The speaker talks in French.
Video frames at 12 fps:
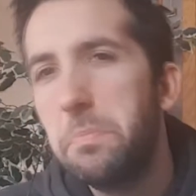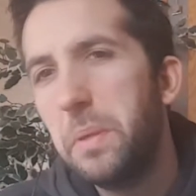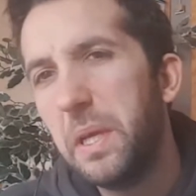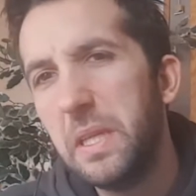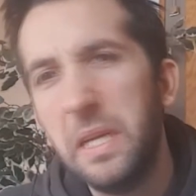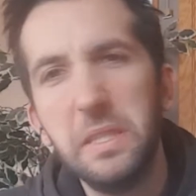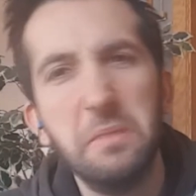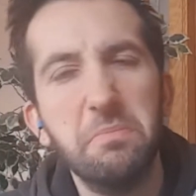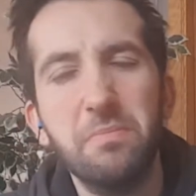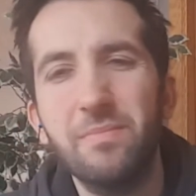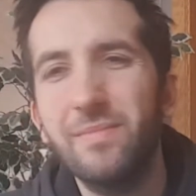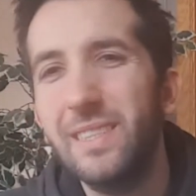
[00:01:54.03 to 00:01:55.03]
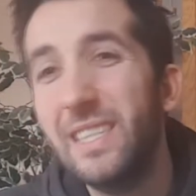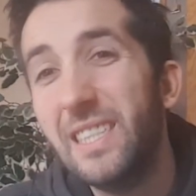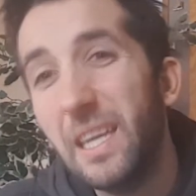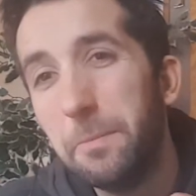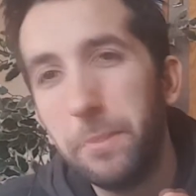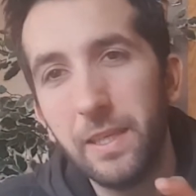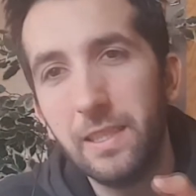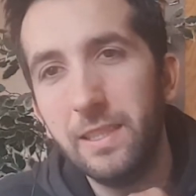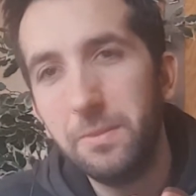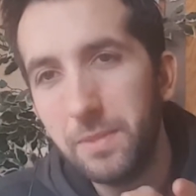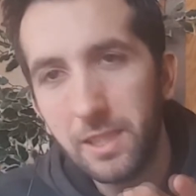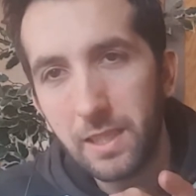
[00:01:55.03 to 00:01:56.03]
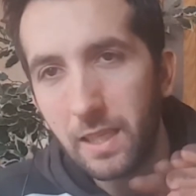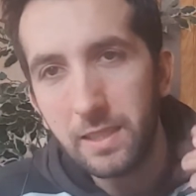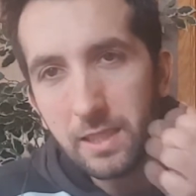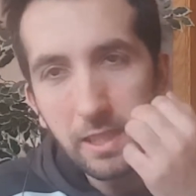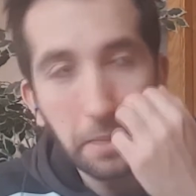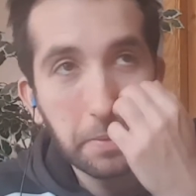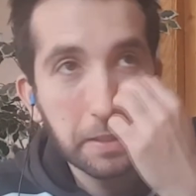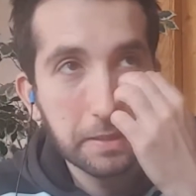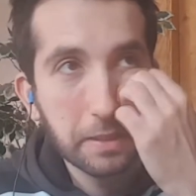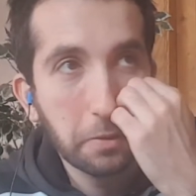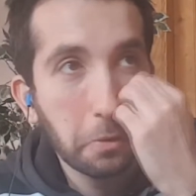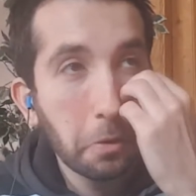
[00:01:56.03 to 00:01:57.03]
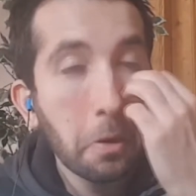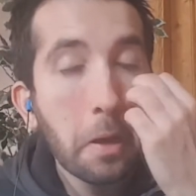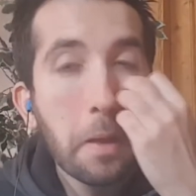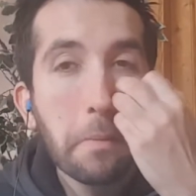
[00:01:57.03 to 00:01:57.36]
déjà, ils perdent limite quasi jamais un zéro.